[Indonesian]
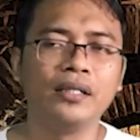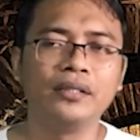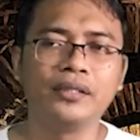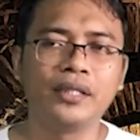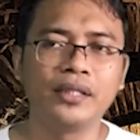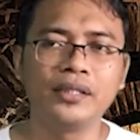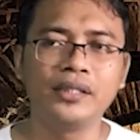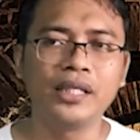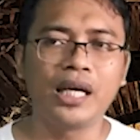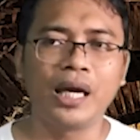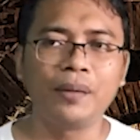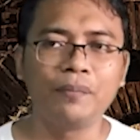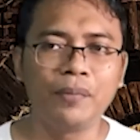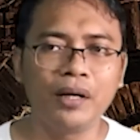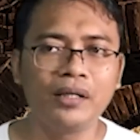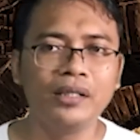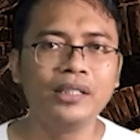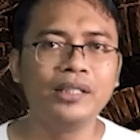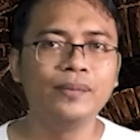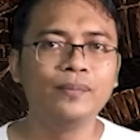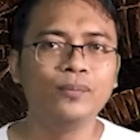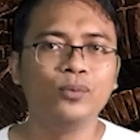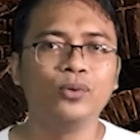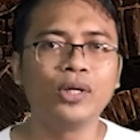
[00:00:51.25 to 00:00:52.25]
jadi emang
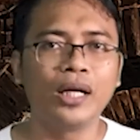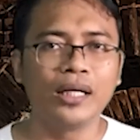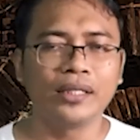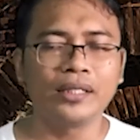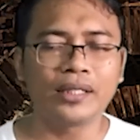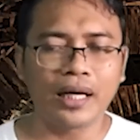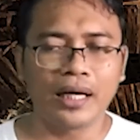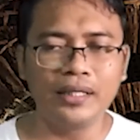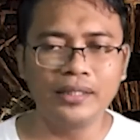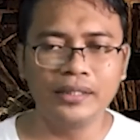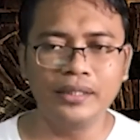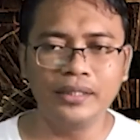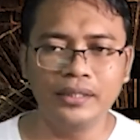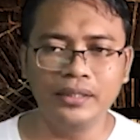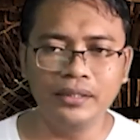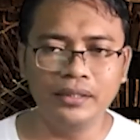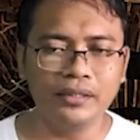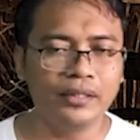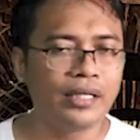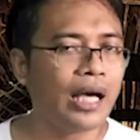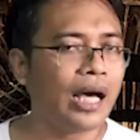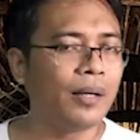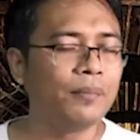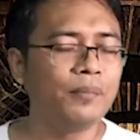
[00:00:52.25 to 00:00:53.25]
liburan kali
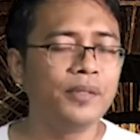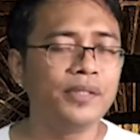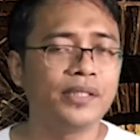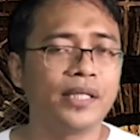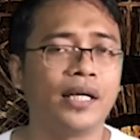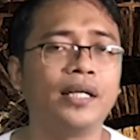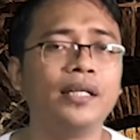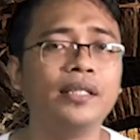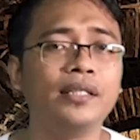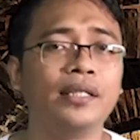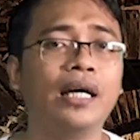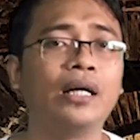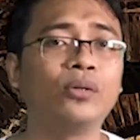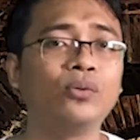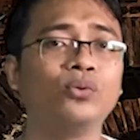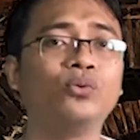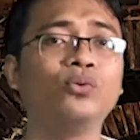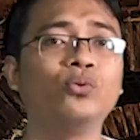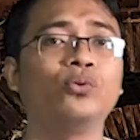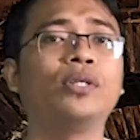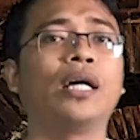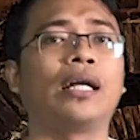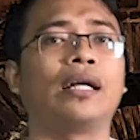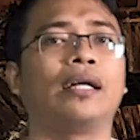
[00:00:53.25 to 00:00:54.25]
ini gak bisa diganggu
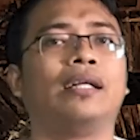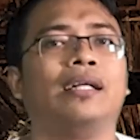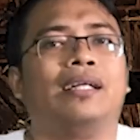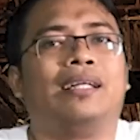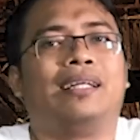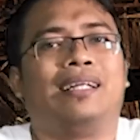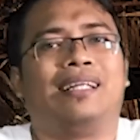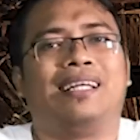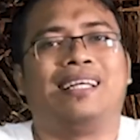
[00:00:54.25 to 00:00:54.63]
gugat.